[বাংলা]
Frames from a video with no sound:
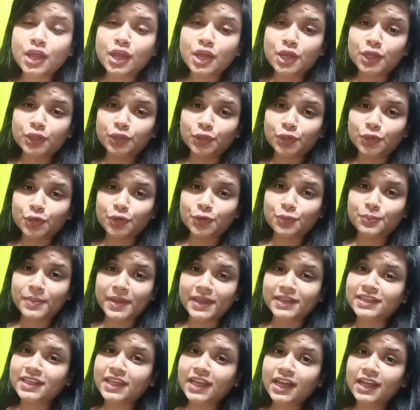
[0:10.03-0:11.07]
তো
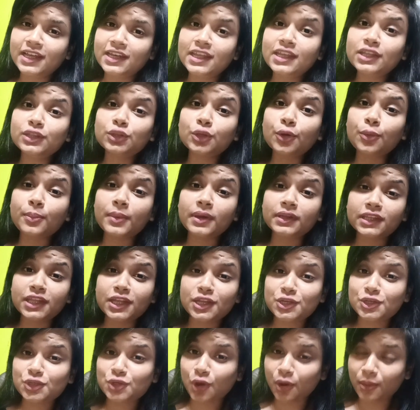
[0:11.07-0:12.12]
বেসিক্যালি তোমাদের
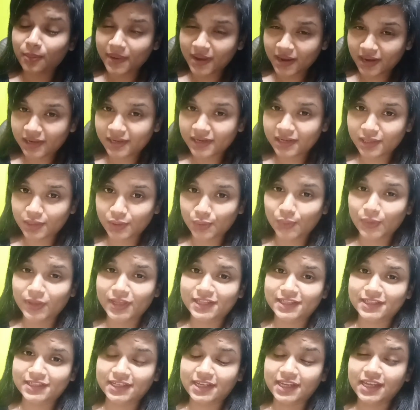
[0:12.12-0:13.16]
সবার
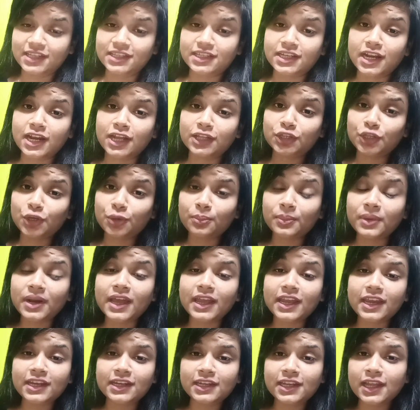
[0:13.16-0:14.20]
রিকোয়েস্টে যারা তোমরা
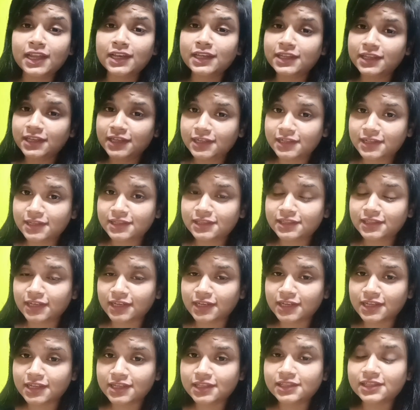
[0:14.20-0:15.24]
ইন্ডিয়ান লিগাল
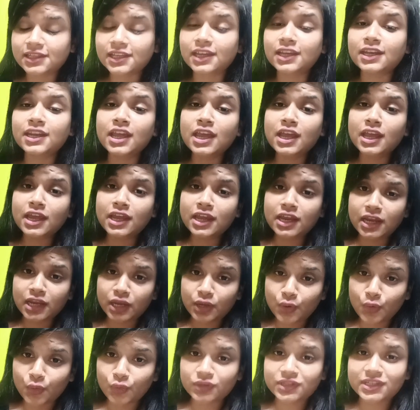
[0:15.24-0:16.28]
স্টাডিজের
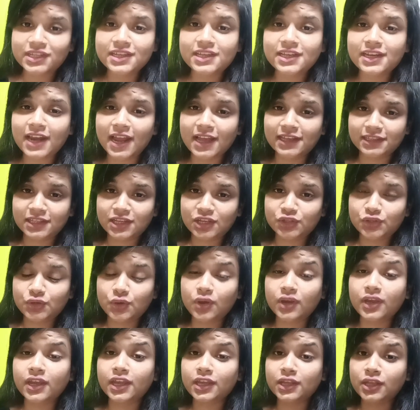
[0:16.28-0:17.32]
কোচিং ক্লাসের
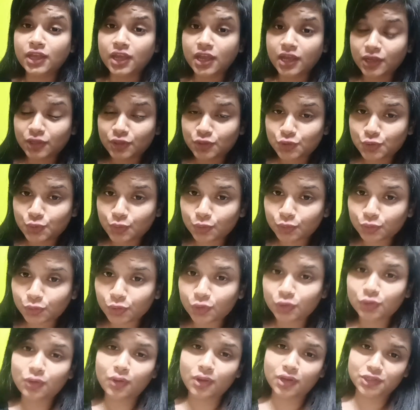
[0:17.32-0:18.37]
সঙ্গে যুক্ত
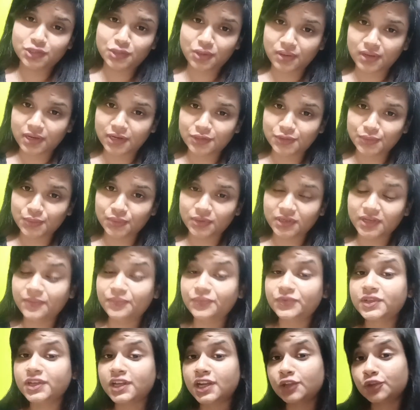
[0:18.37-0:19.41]
নয় সরাসরি
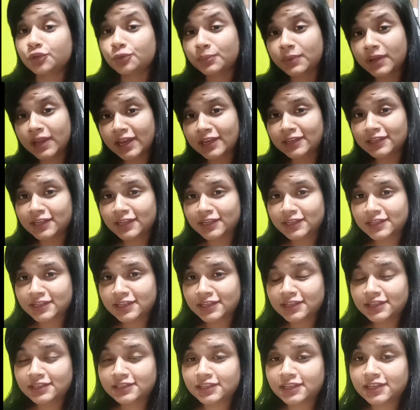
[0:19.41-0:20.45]
যারা তোমরা ইন্ডিয়ান
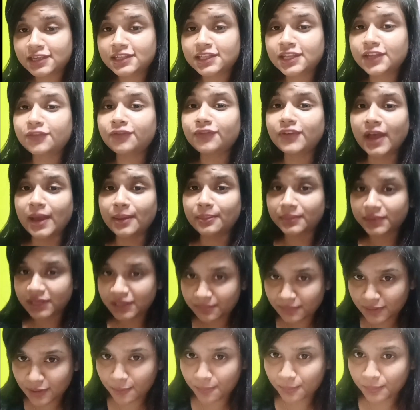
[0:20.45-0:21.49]
লিগাল স্টাডিজের ফ্যামিলি
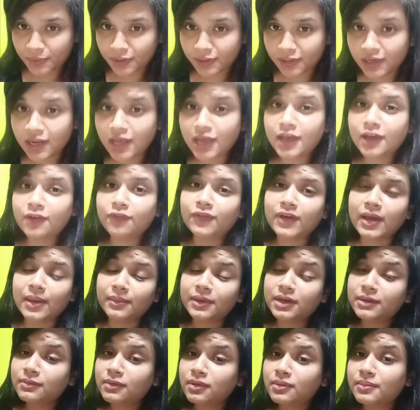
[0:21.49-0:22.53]
মেম্বার
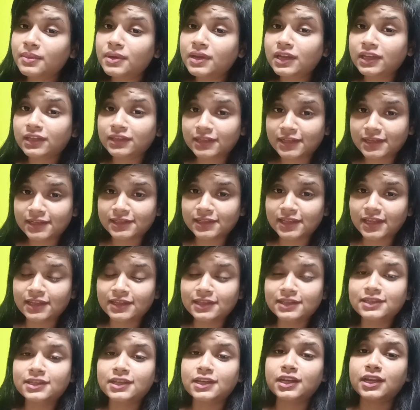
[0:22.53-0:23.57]
ফ্যামিলি মেম্বার ইন দ্য সেন্স
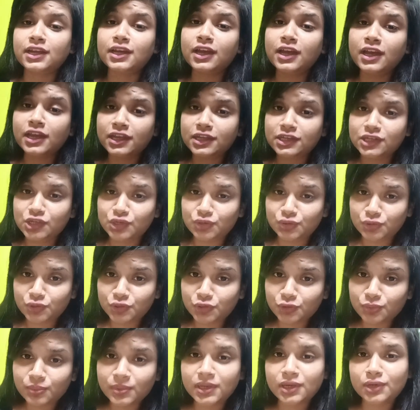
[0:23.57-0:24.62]
যারা
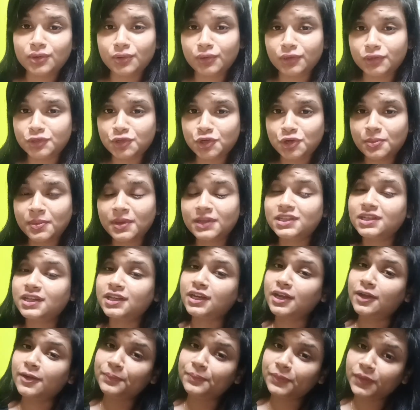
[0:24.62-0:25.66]
ইউটিউবে রয়েছো বা
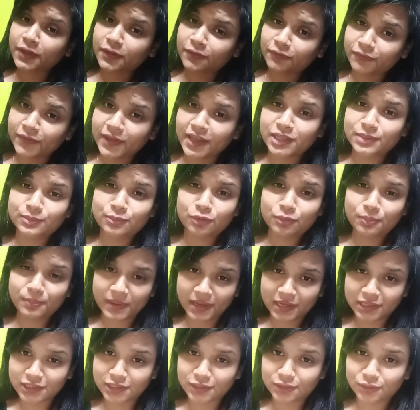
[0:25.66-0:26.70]
যারা ফেসবুক
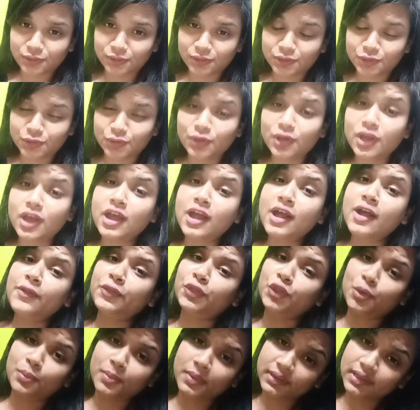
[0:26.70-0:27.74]
পেজে রয়েছো
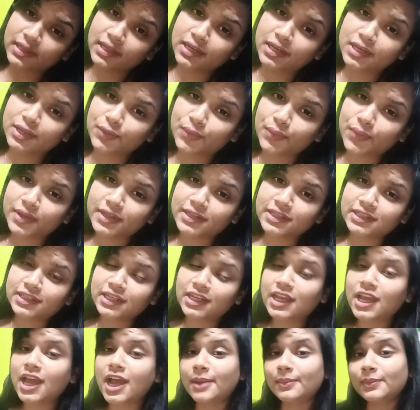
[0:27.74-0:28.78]
তোমাদের রিকোয়েস্টে
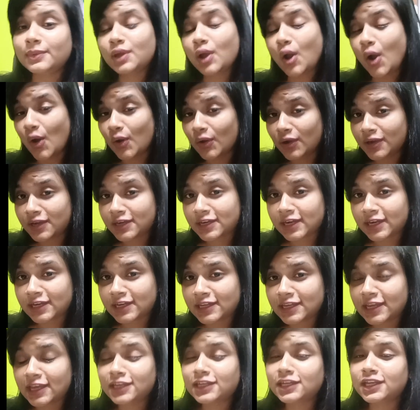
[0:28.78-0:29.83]
আমি অলরেডি
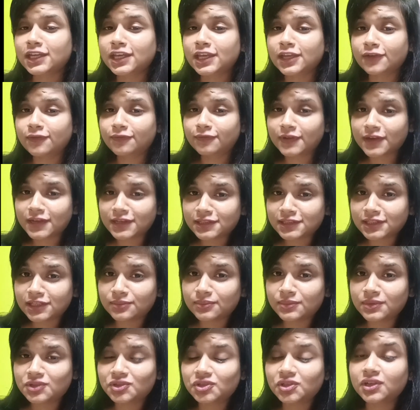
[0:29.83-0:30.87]
এর আগে ফার্স্ট
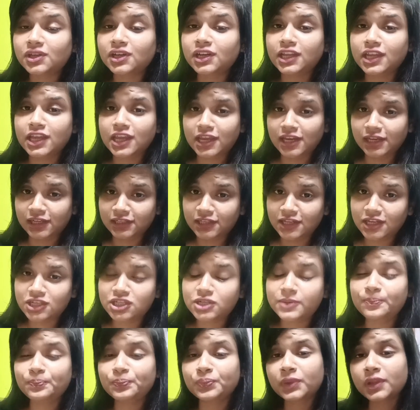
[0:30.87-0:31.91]
সেমিস্টারের ইংলিশ
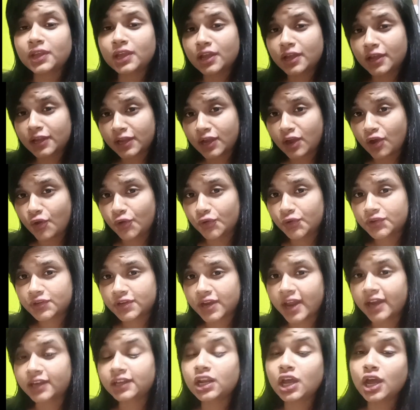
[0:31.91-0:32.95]

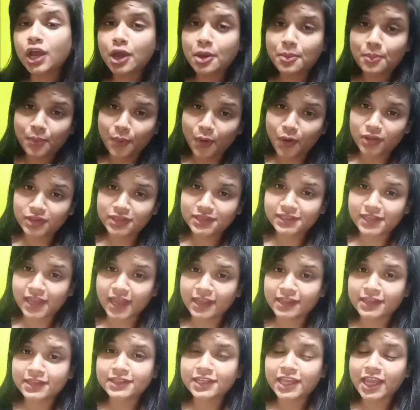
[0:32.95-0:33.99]
কন্ট্রাক্ট পল
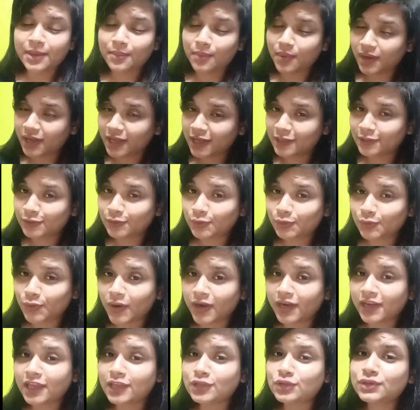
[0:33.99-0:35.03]
সায়েন্স এবং হিন্দু
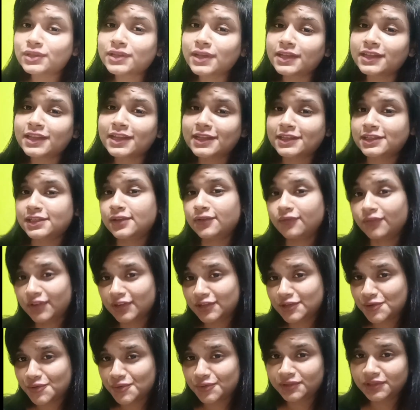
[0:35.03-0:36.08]
লয়ের কিছু সাজেস্টিভ
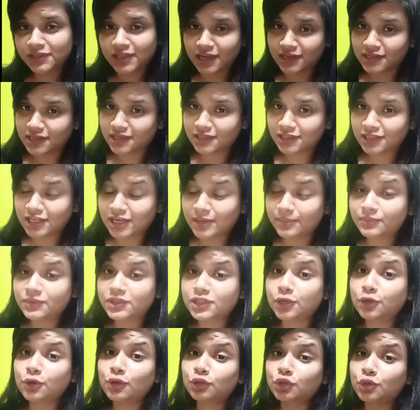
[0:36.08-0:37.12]
ভিডিওস নিয়ে এসেছিলাম
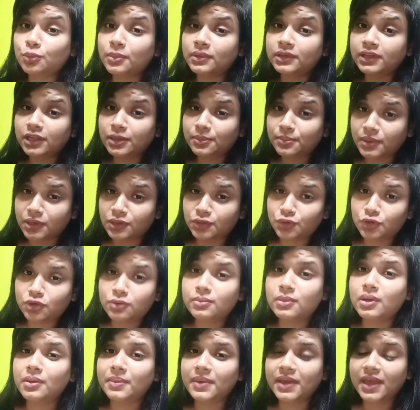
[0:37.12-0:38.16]
যেগুলো তোমাদের
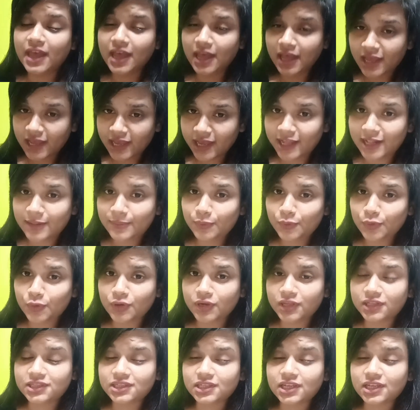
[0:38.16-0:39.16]
ভীষণভাবে হেল্প করেছে